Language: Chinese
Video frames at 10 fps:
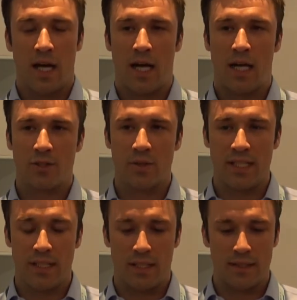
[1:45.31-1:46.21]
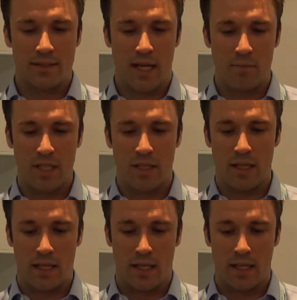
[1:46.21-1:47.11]
啊，所以他们
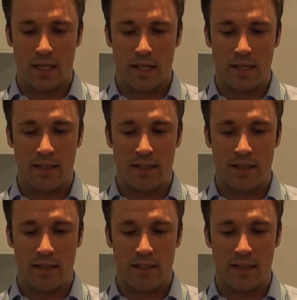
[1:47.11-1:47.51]
呃，